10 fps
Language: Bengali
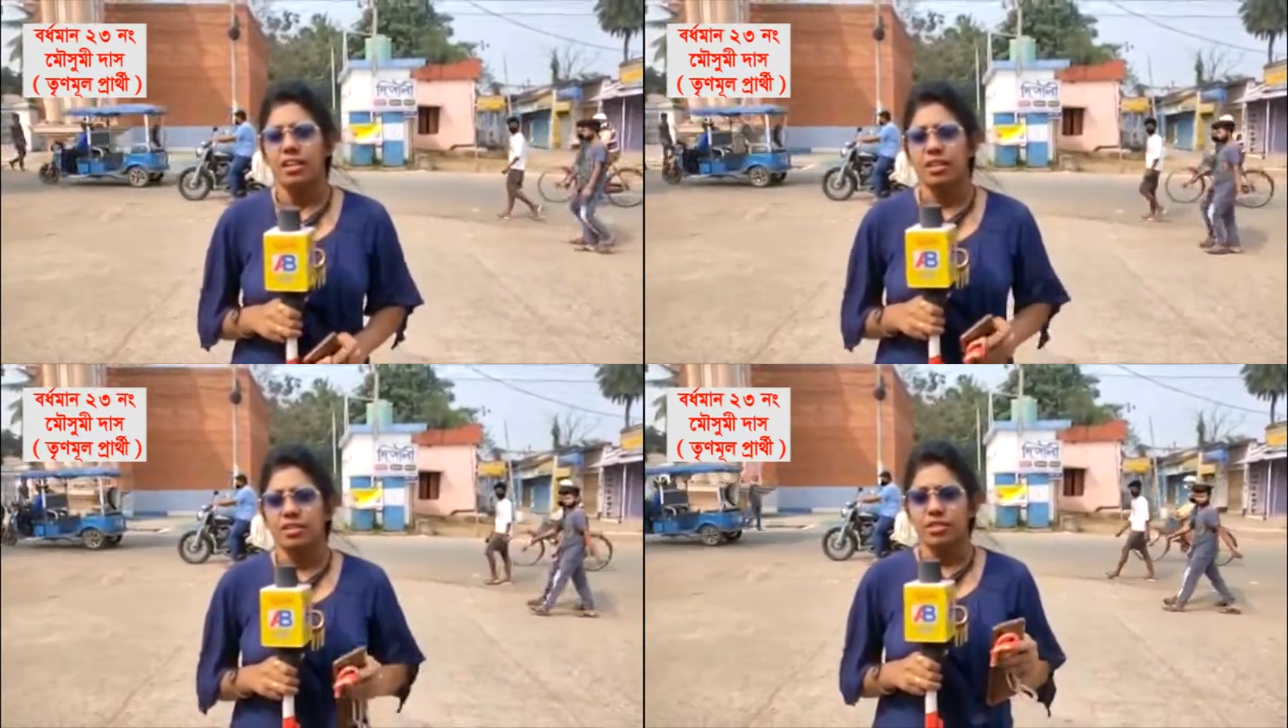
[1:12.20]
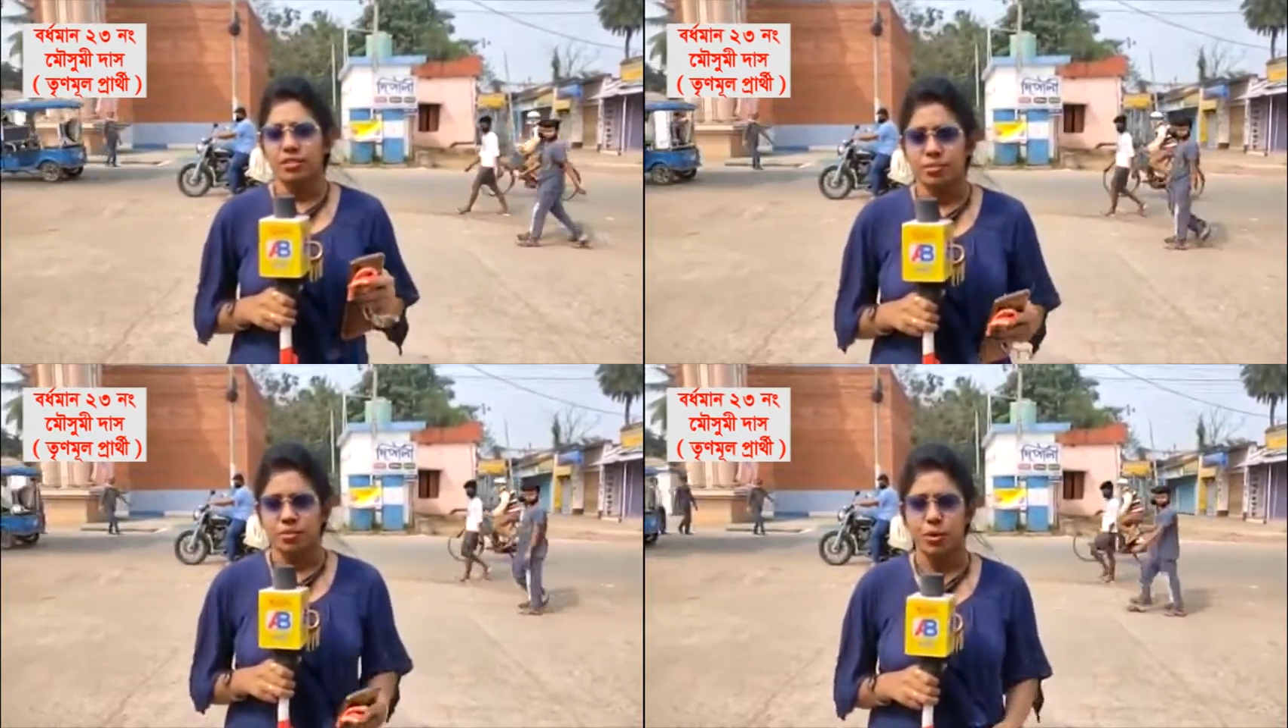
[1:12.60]
দু হাজার
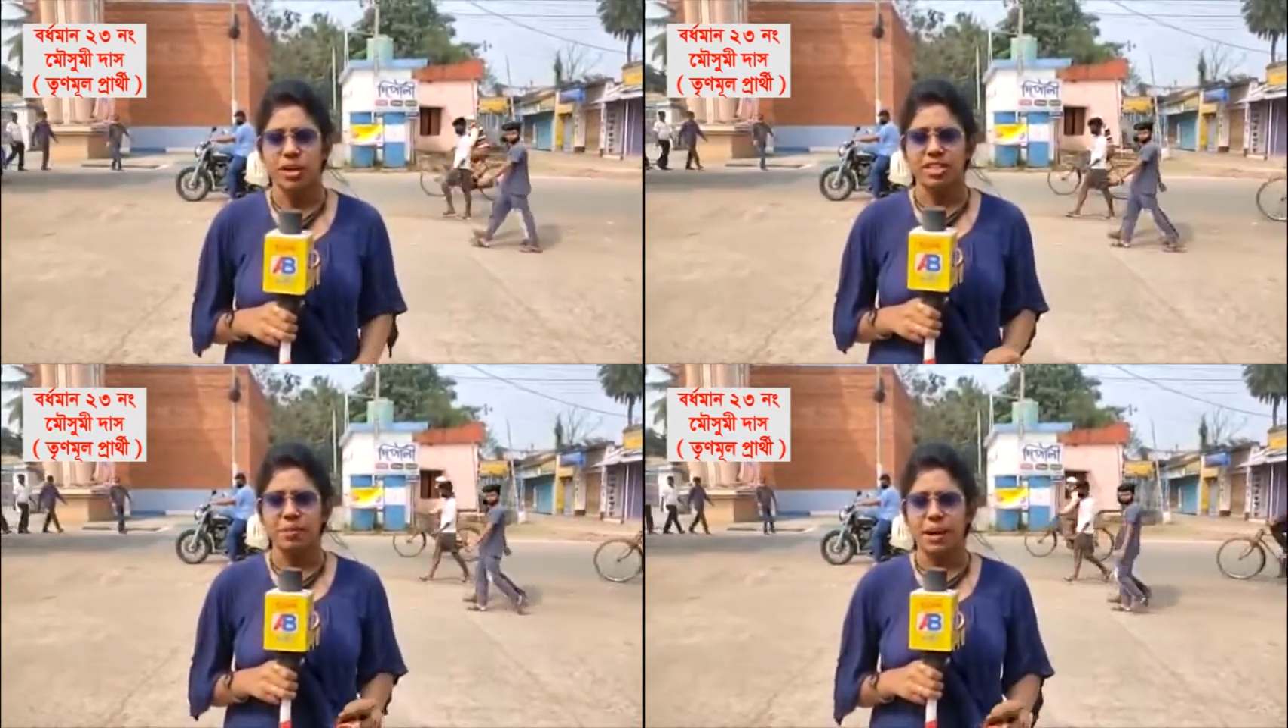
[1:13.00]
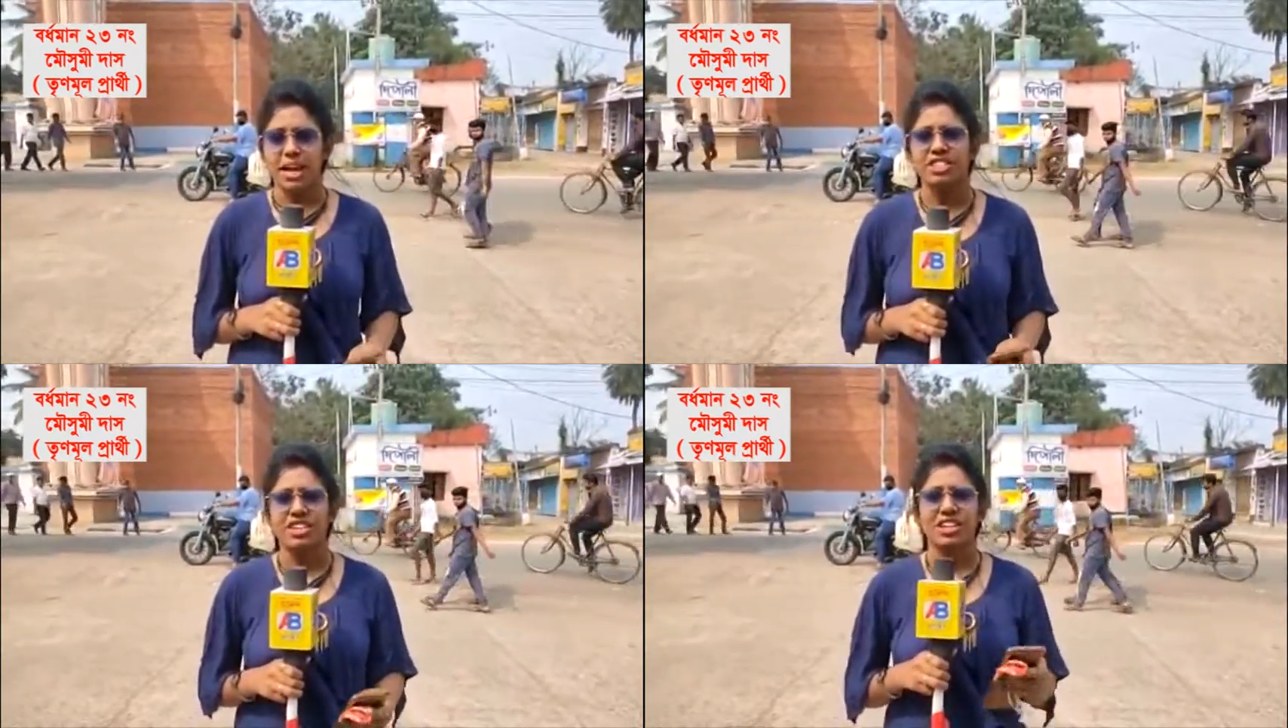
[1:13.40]
বাইশের
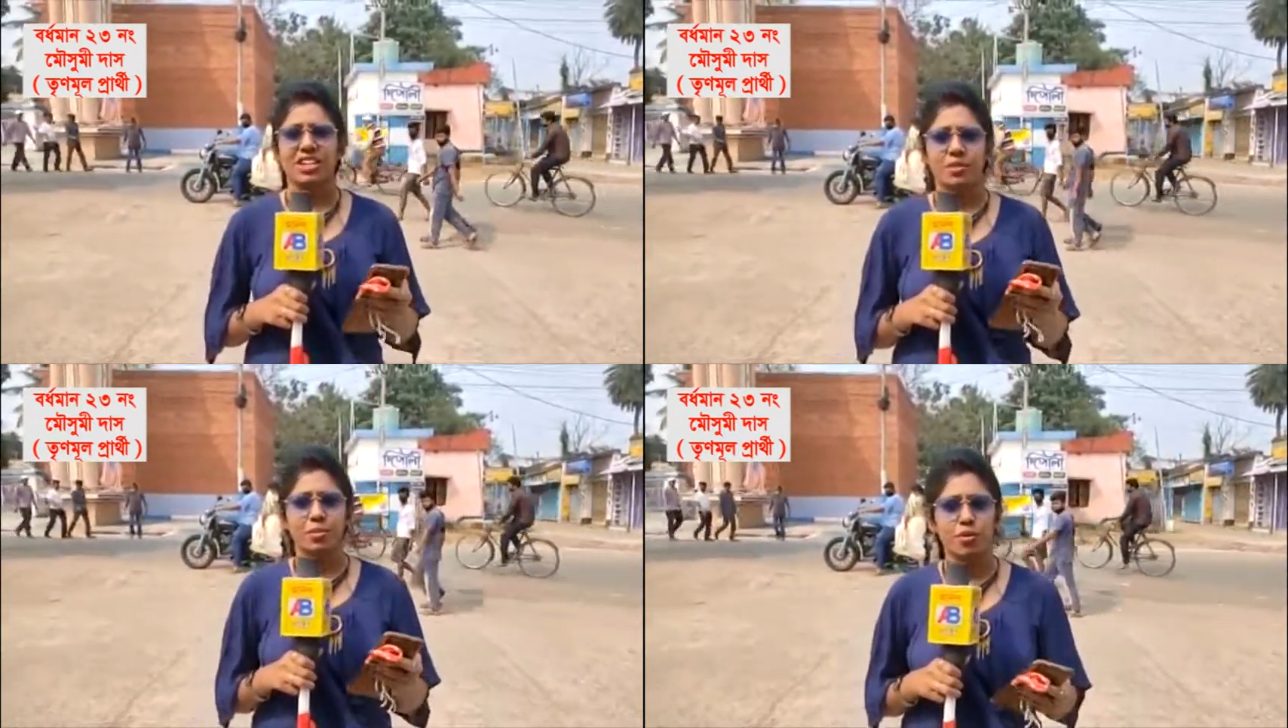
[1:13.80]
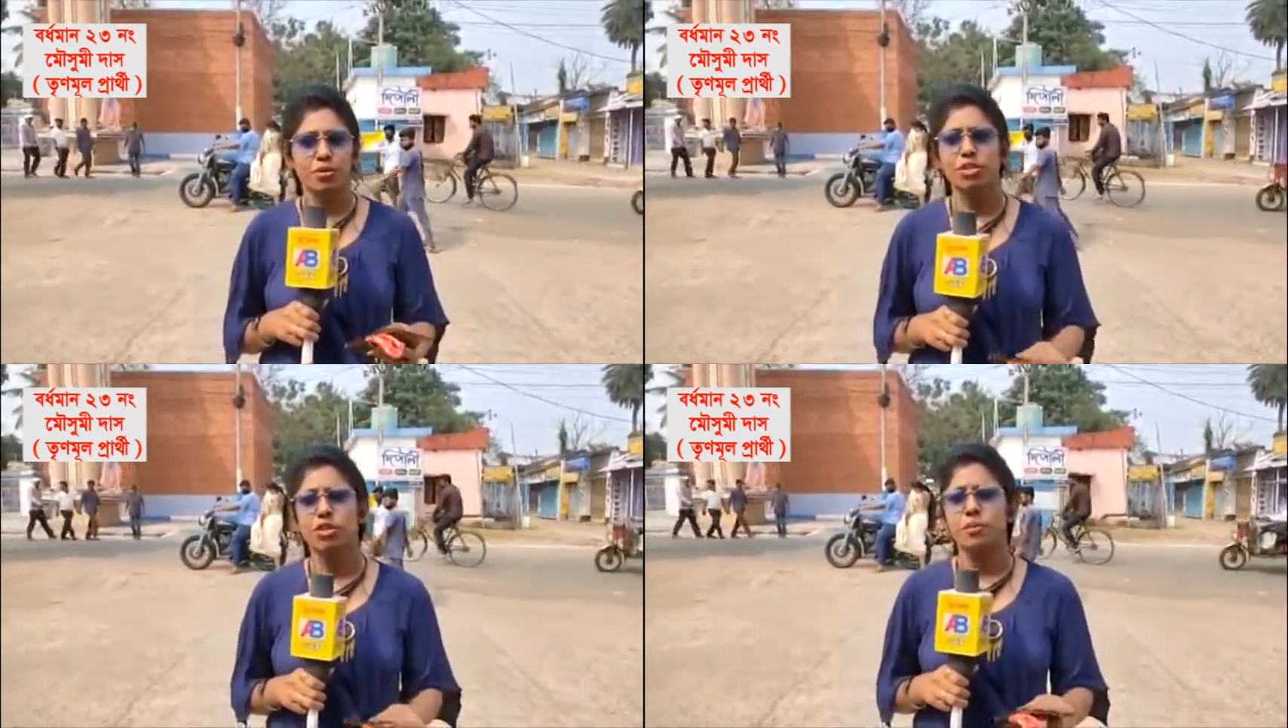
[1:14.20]
মনোনীত প্রার্থী
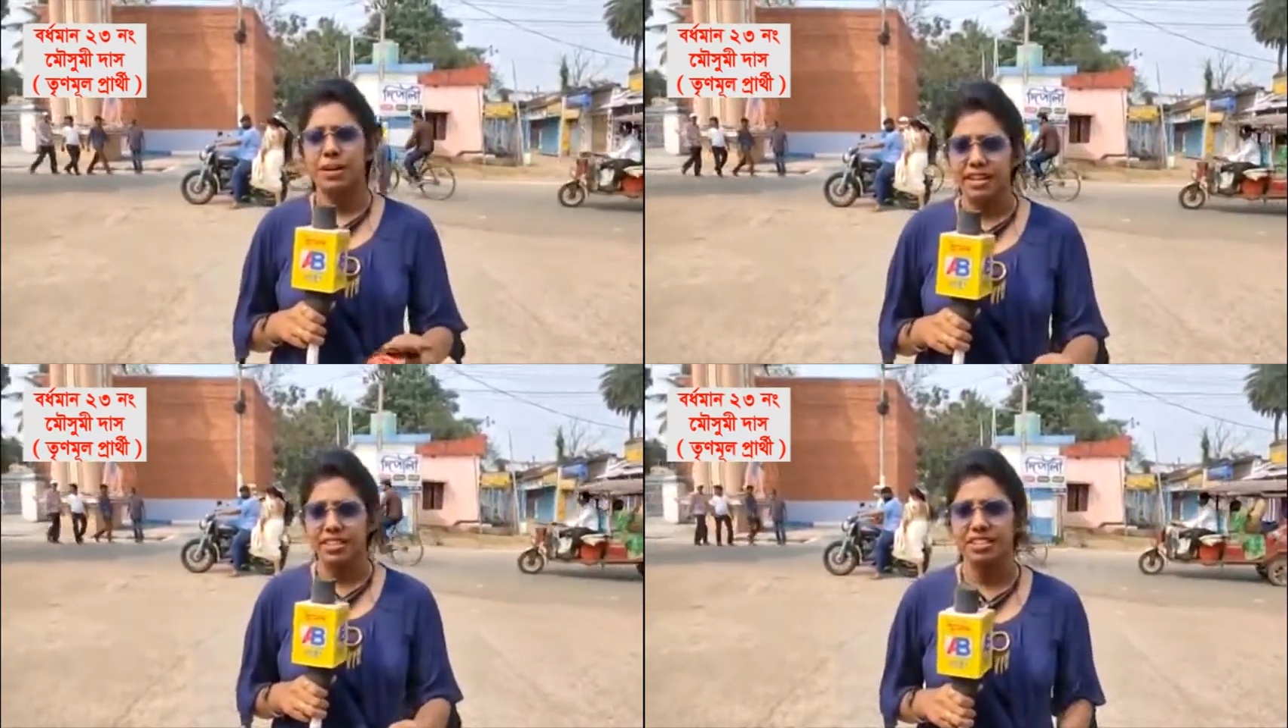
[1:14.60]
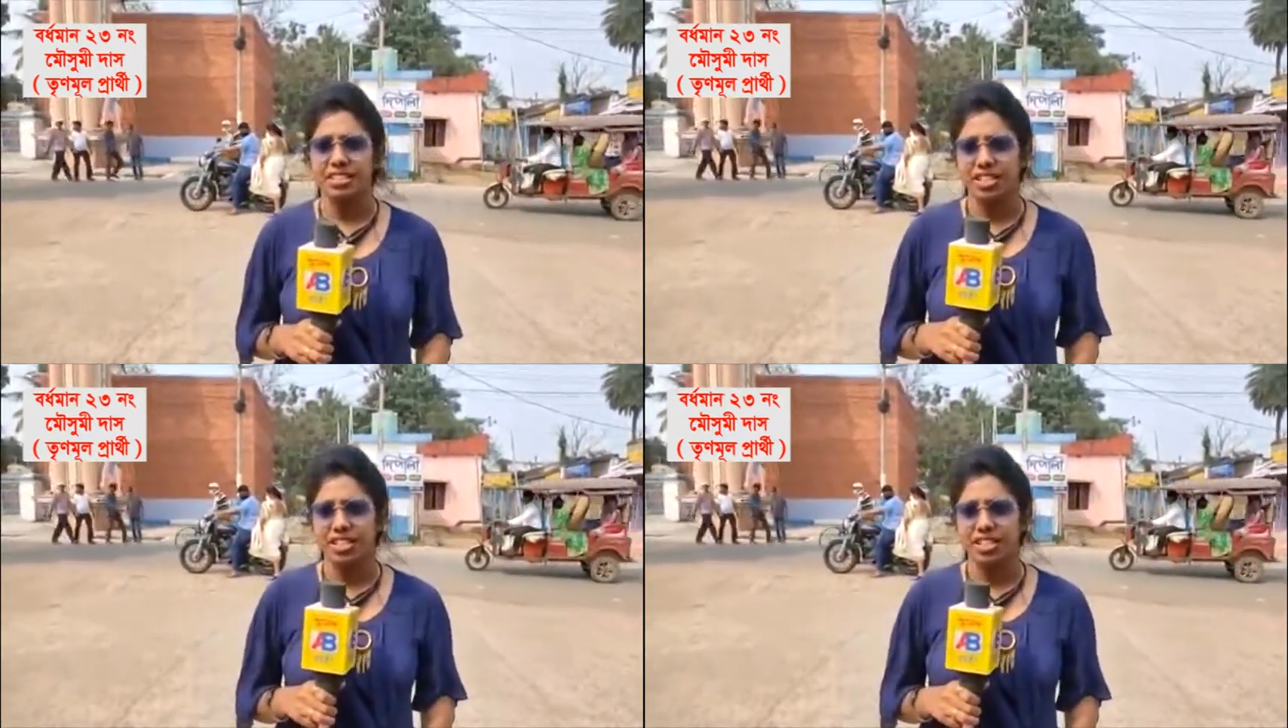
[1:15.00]
যিনি রয়েছেন